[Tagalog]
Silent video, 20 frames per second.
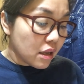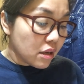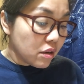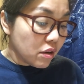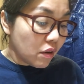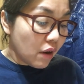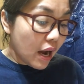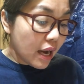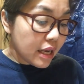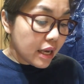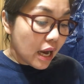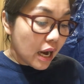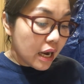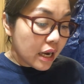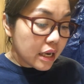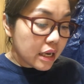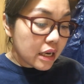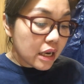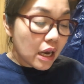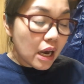No, I,
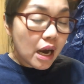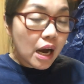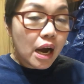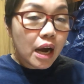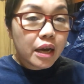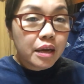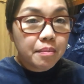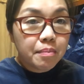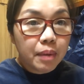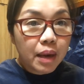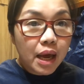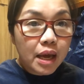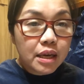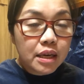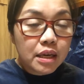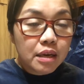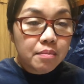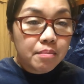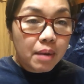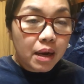I, I
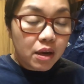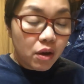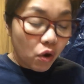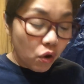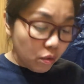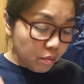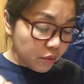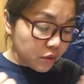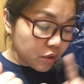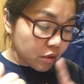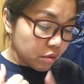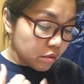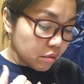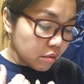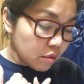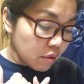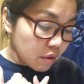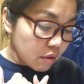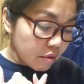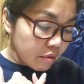plan my
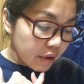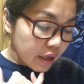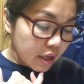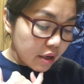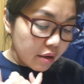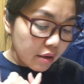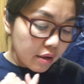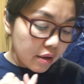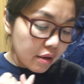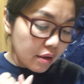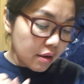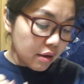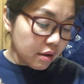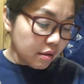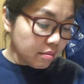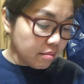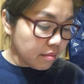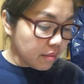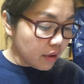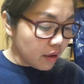homeschool
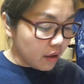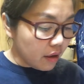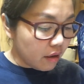curriculum,